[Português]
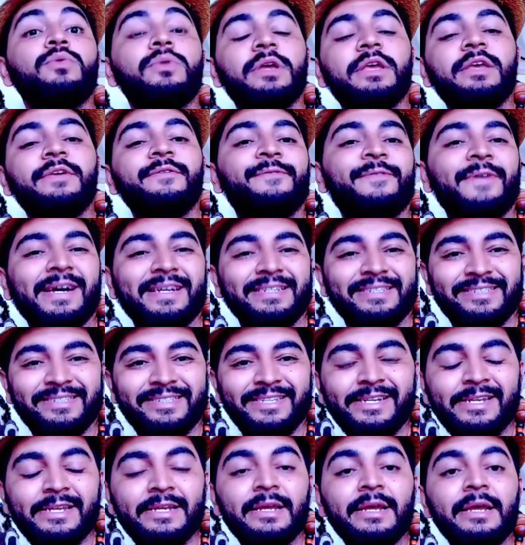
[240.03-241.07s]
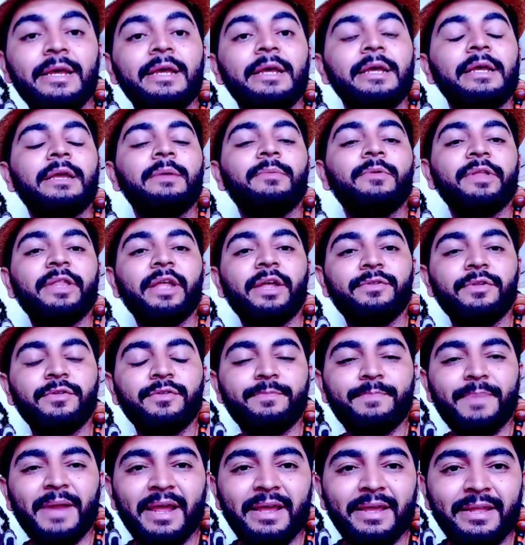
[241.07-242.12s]
que fazer, que muitas vezes
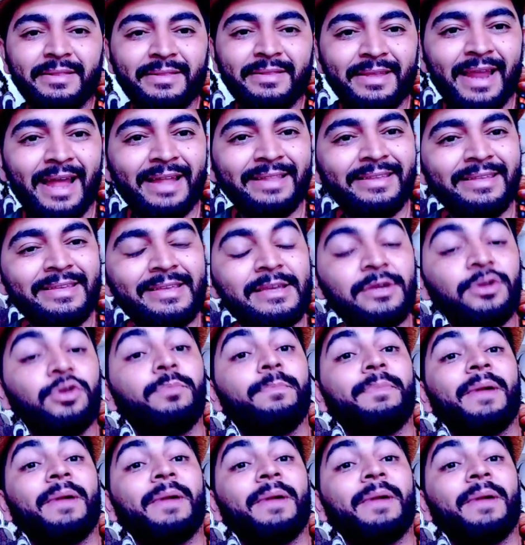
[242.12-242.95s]
para retirar dinheiro,